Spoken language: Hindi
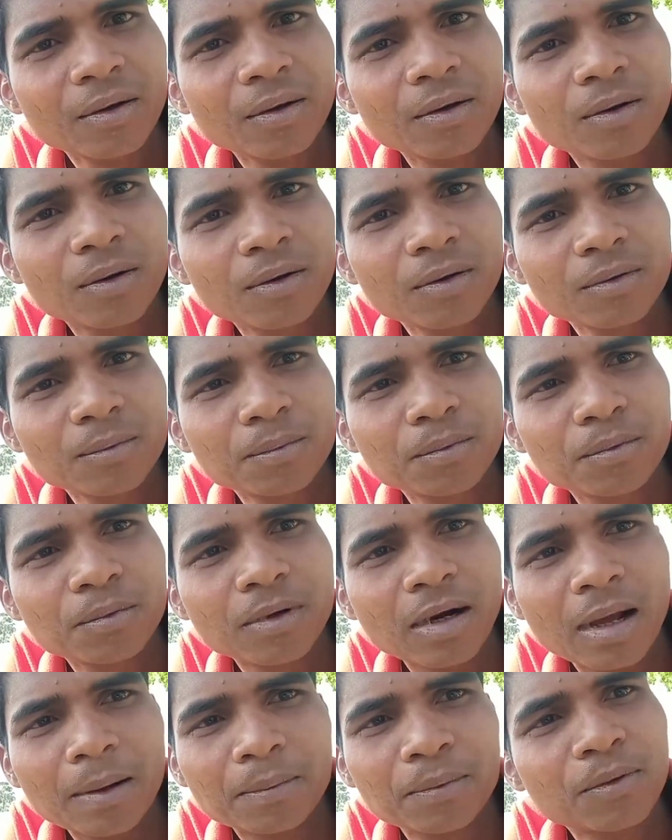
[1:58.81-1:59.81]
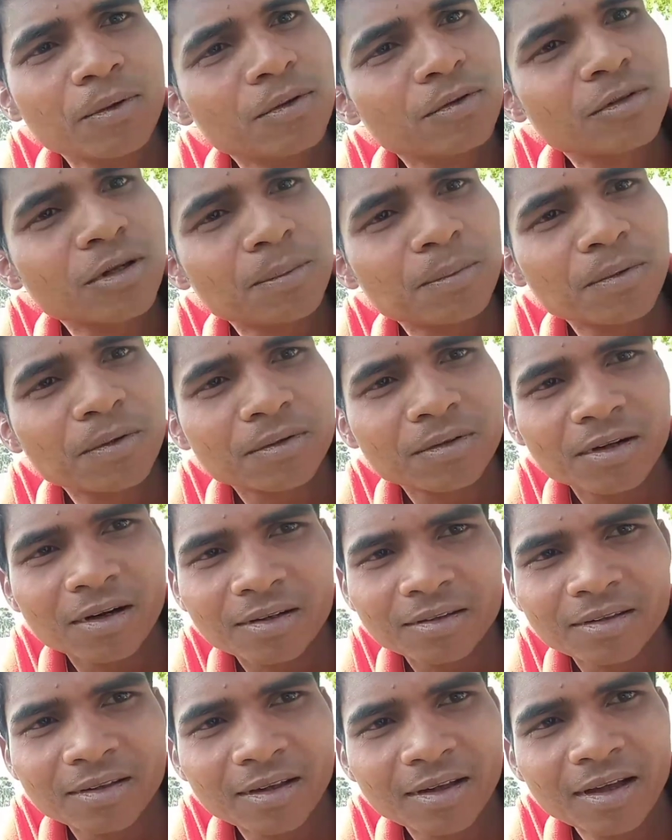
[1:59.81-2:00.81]
वो पूरा फुल सपोर्ट
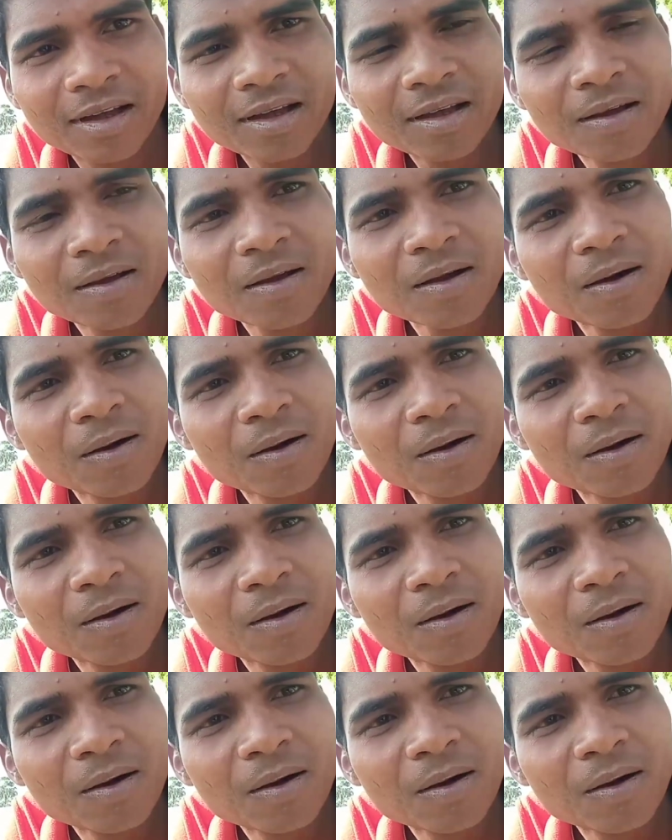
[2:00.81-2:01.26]
करते हैं